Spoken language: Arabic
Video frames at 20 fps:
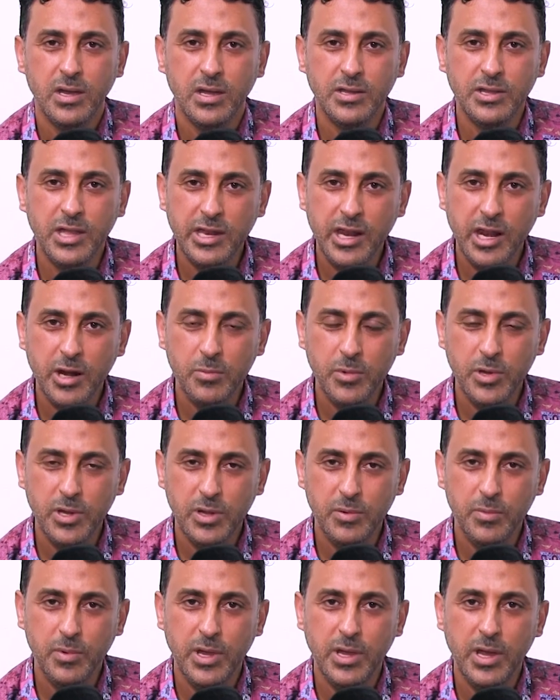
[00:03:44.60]
ضرر
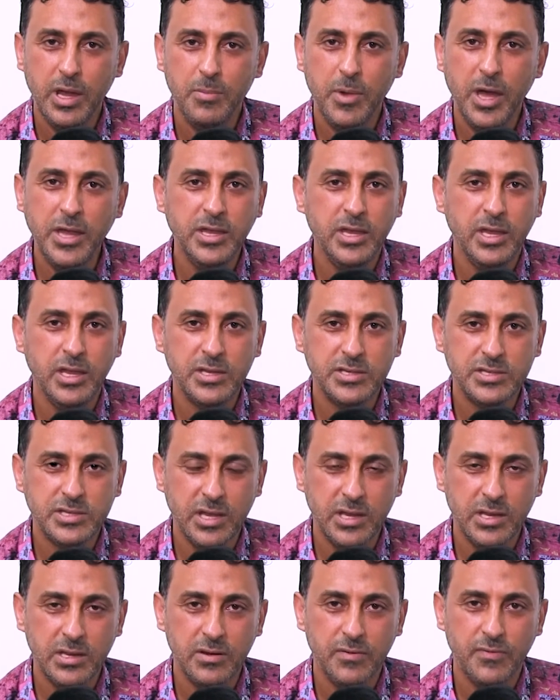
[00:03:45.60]
باي
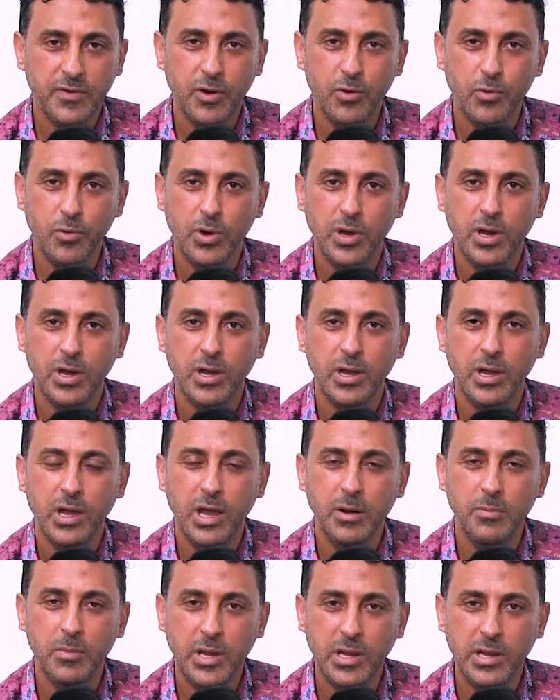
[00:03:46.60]
انسان فهو
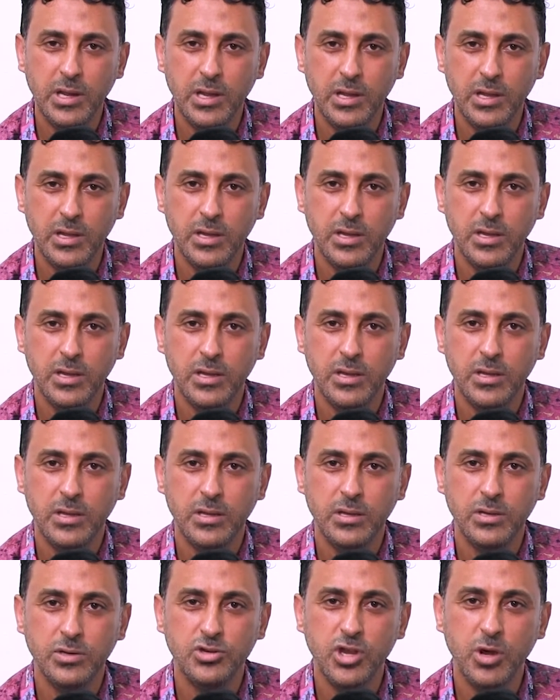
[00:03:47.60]
عمل آه،
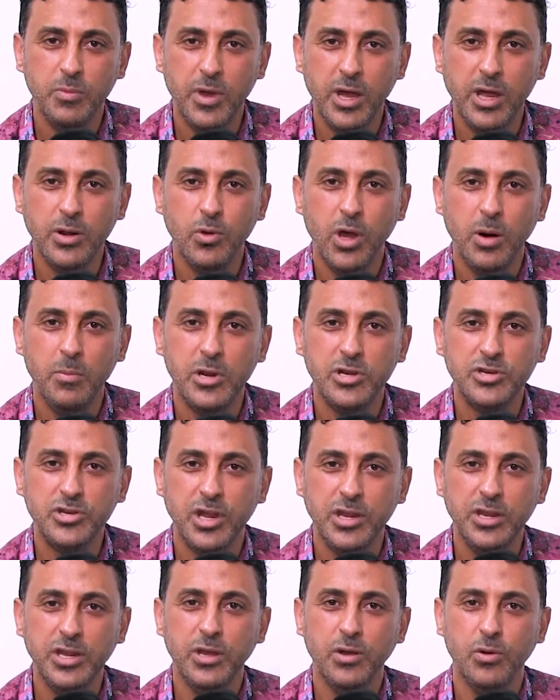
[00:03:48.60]
جبان وعمل
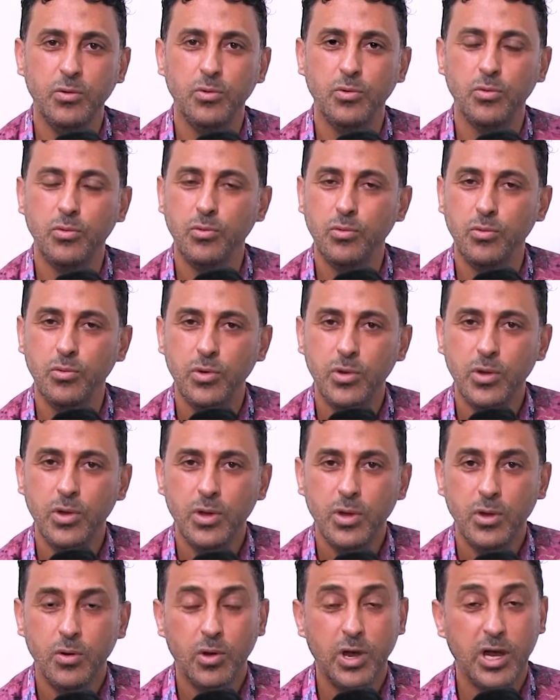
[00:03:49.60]
شنيع
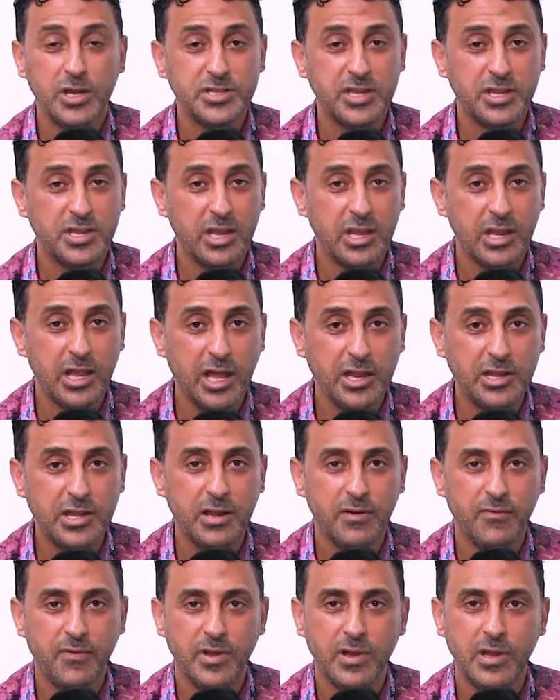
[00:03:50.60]
وخاصه
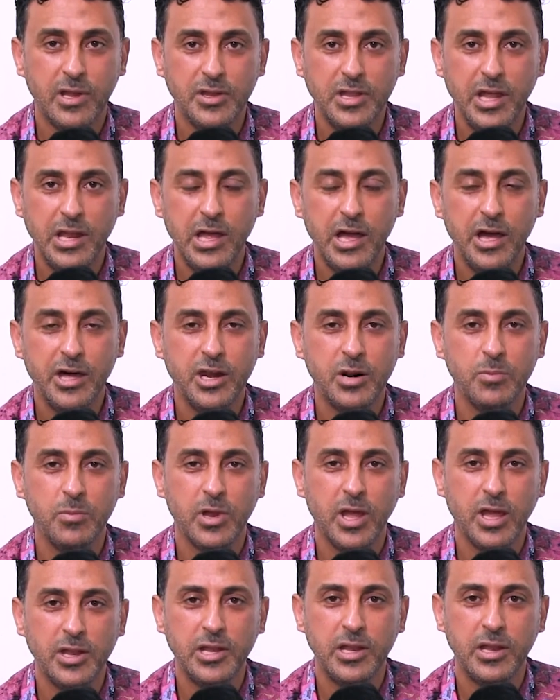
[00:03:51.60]
القتل فالله تعالى حرم
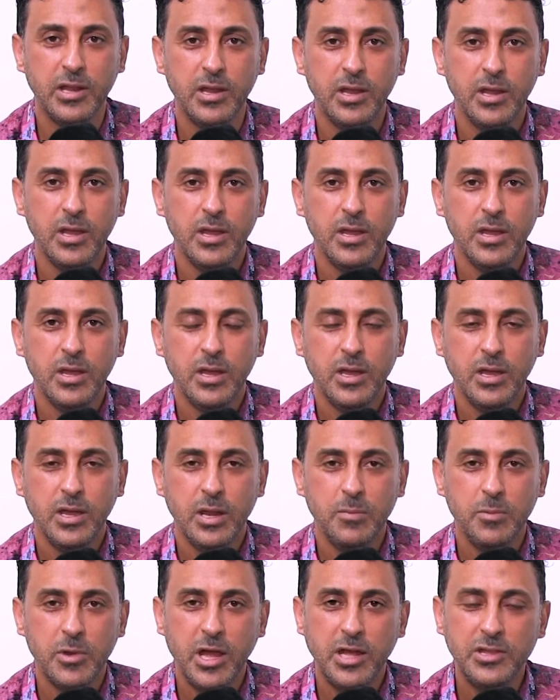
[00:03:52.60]
القتل
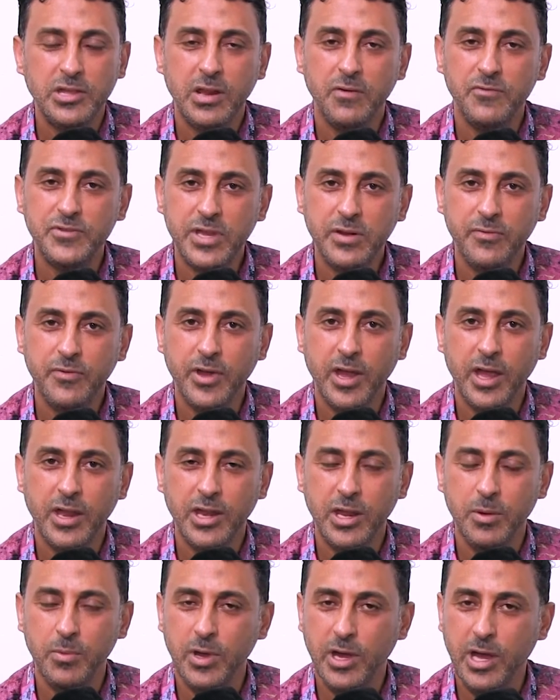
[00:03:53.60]
يعني من قتل نفسا
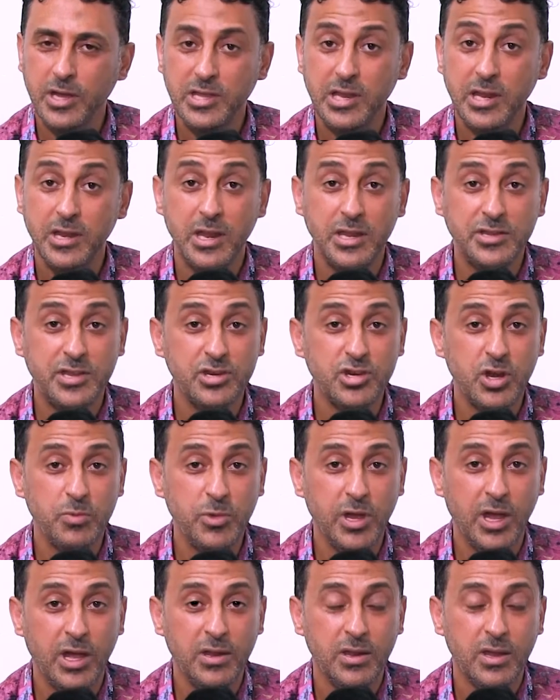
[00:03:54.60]
فكانما قتل الناس
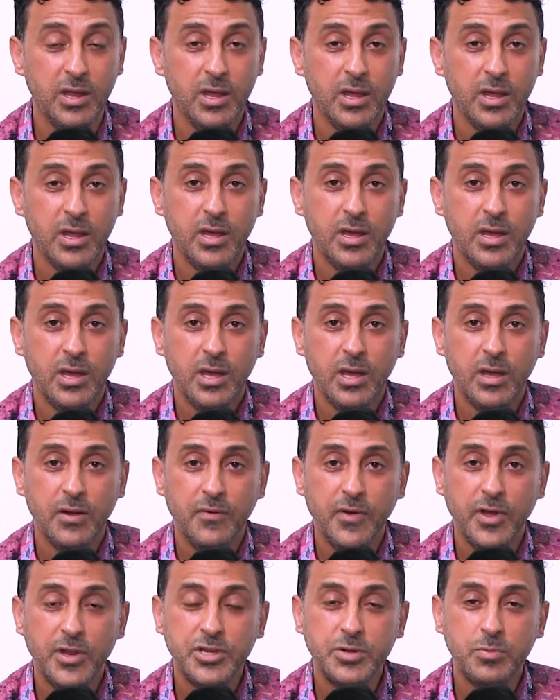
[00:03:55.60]
جميعا
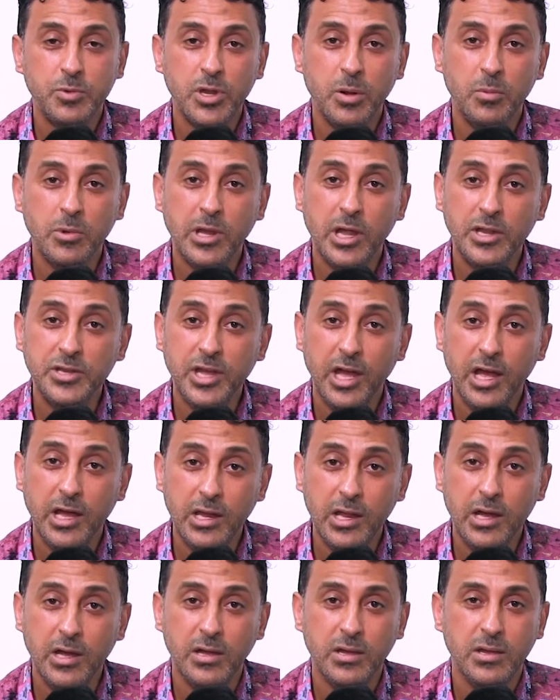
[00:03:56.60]
فنتمنى من الله
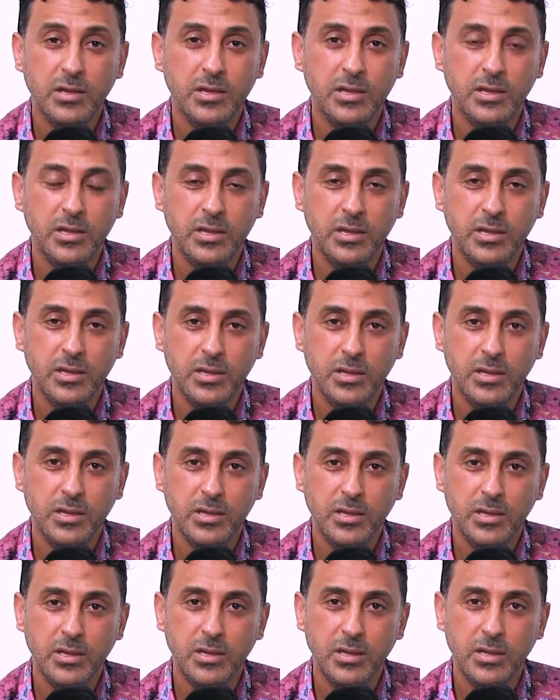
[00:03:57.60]
تعالى
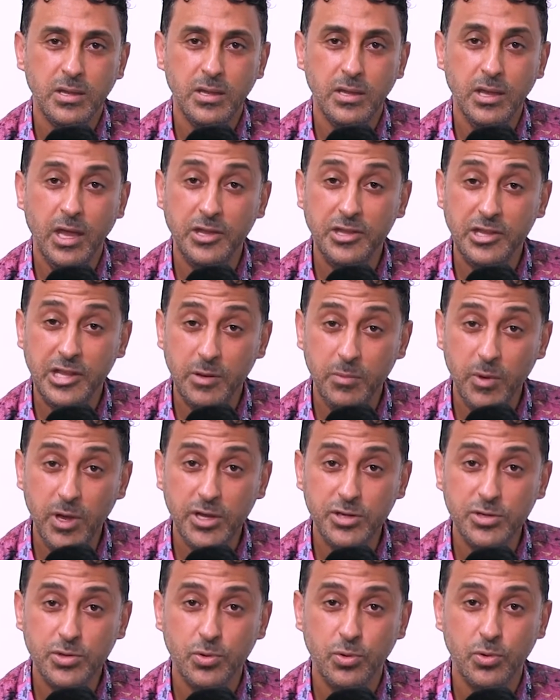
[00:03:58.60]
يحد
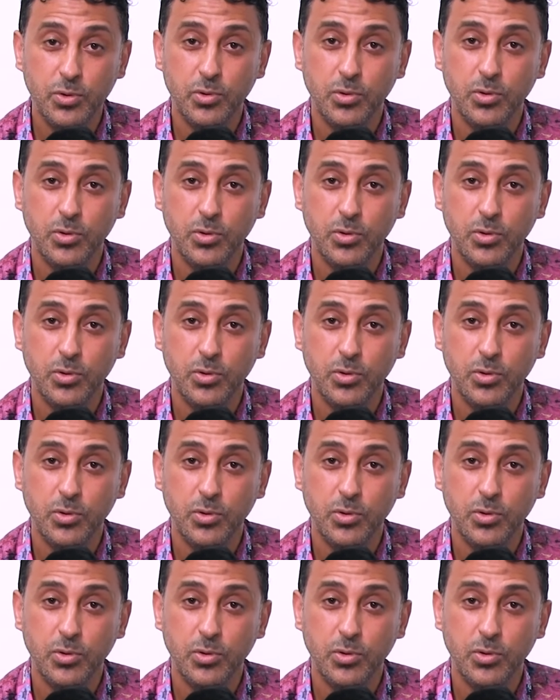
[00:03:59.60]
الباس